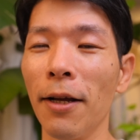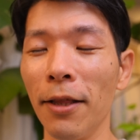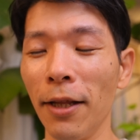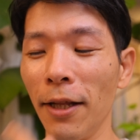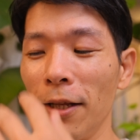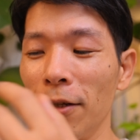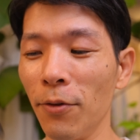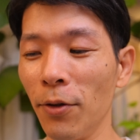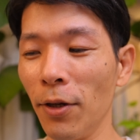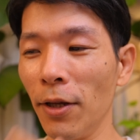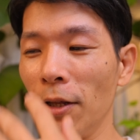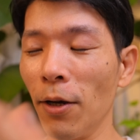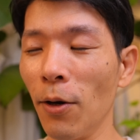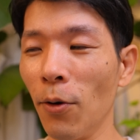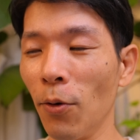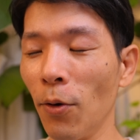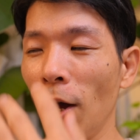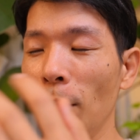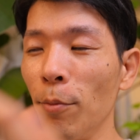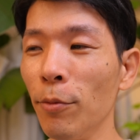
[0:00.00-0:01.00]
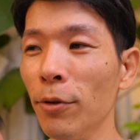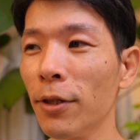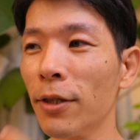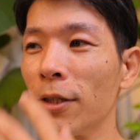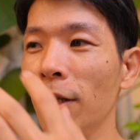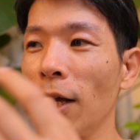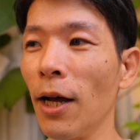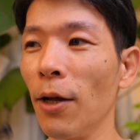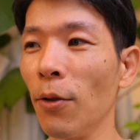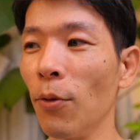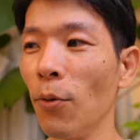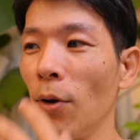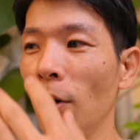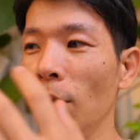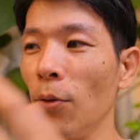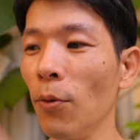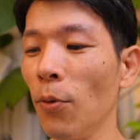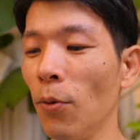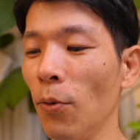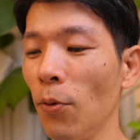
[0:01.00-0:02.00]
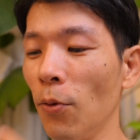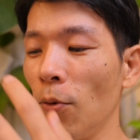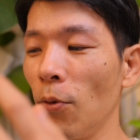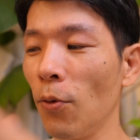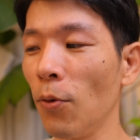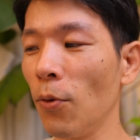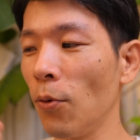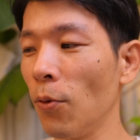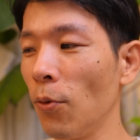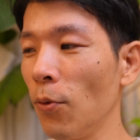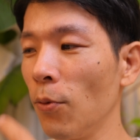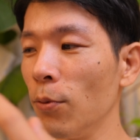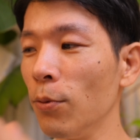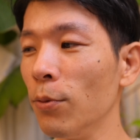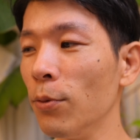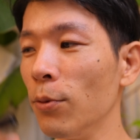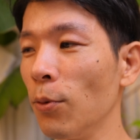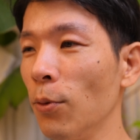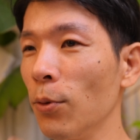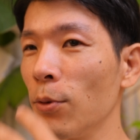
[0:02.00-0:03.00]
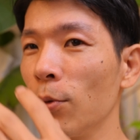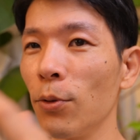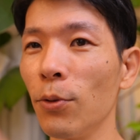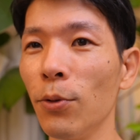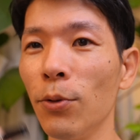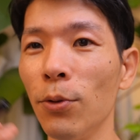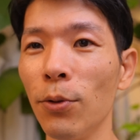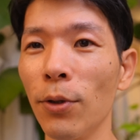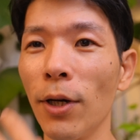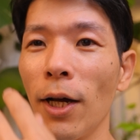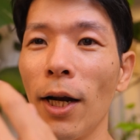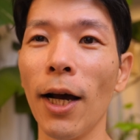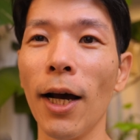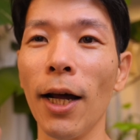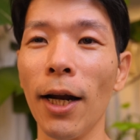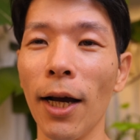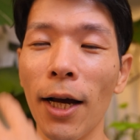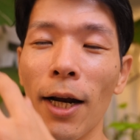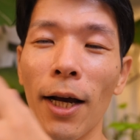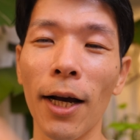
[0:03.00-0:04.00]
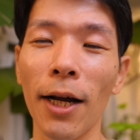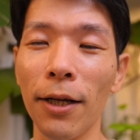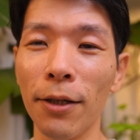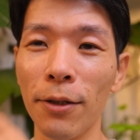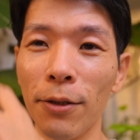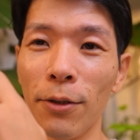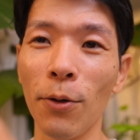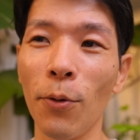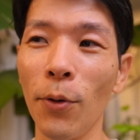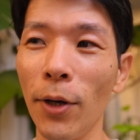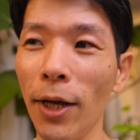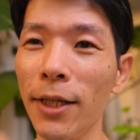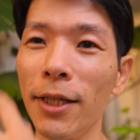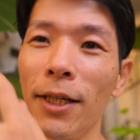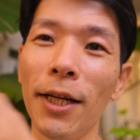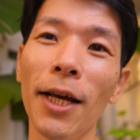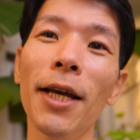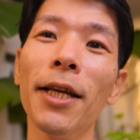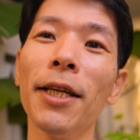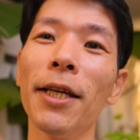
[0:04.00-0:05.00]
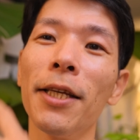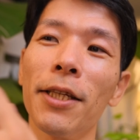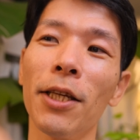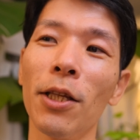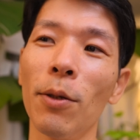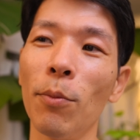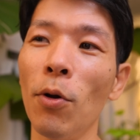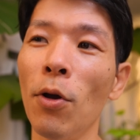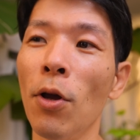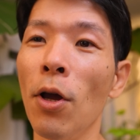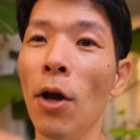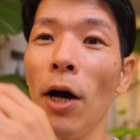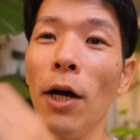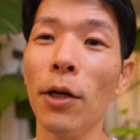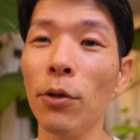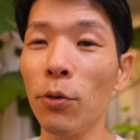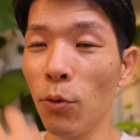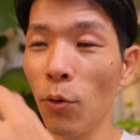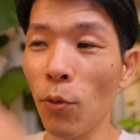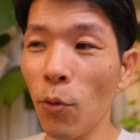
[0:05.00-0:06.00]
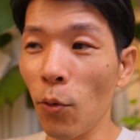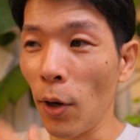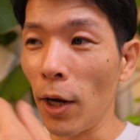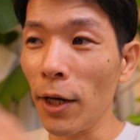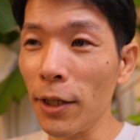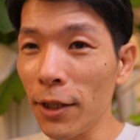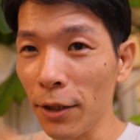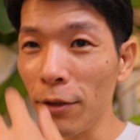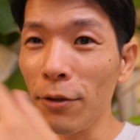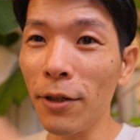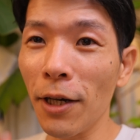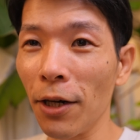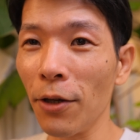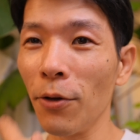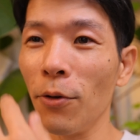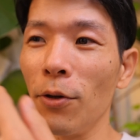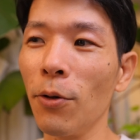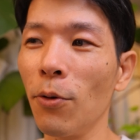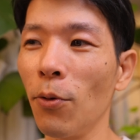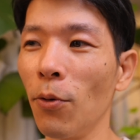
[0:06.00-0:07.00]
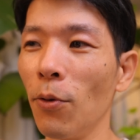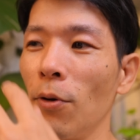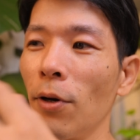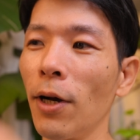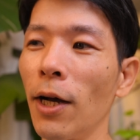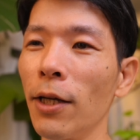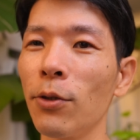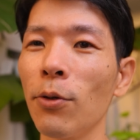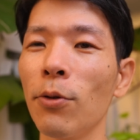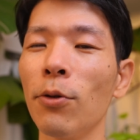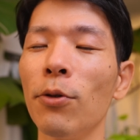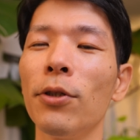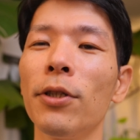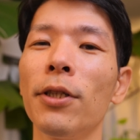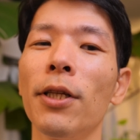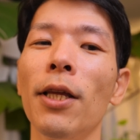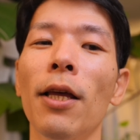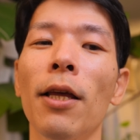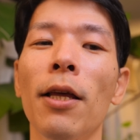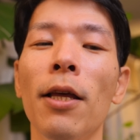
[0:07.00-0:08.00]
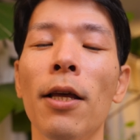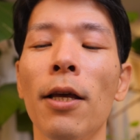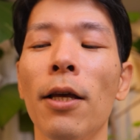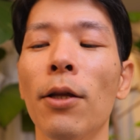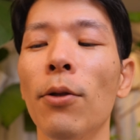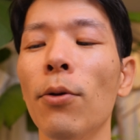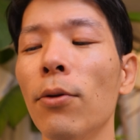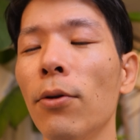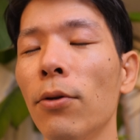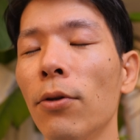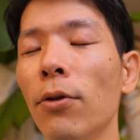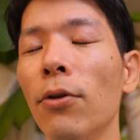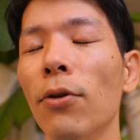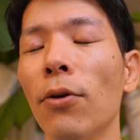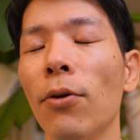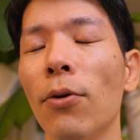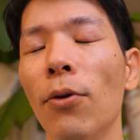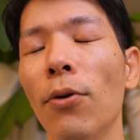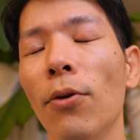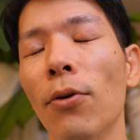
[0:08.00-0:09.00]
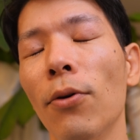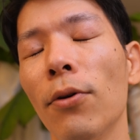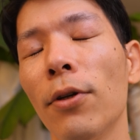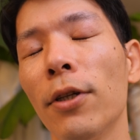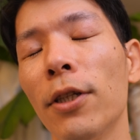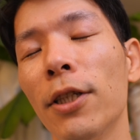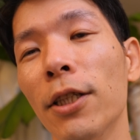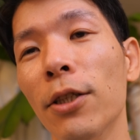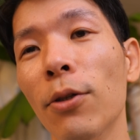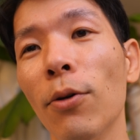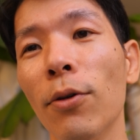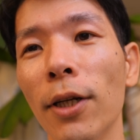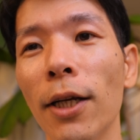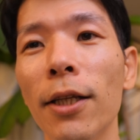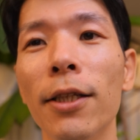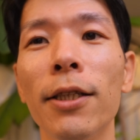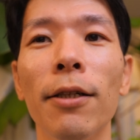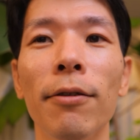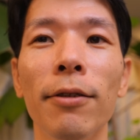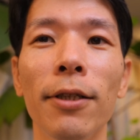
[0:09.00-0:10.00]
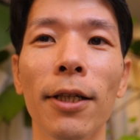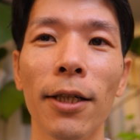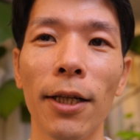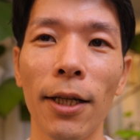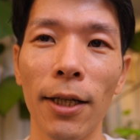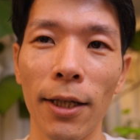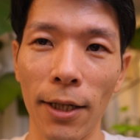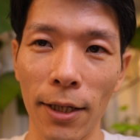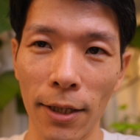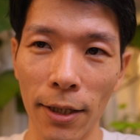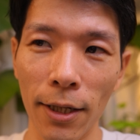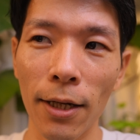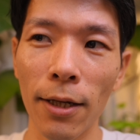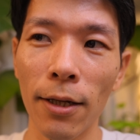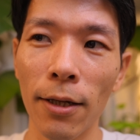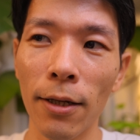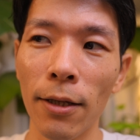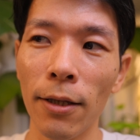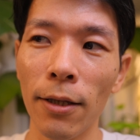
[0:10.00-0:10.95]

なんでしょうね、このハムスターのあのー運動する、カラカラカラカラする小屋じゃないですけども、あそこをこう走るかのようにこう加速して、どんどんどんどんこうしんどくなっちゃうじゃないですか。